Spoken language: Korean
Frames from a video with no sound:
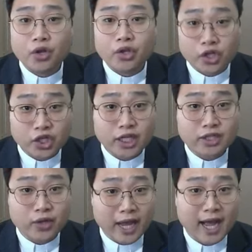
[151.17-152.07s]
여전히
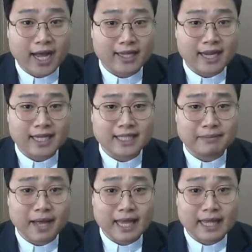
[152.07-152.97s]
죄가
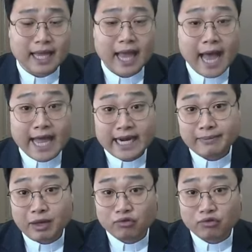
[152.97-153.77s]
가득하지만 하나님의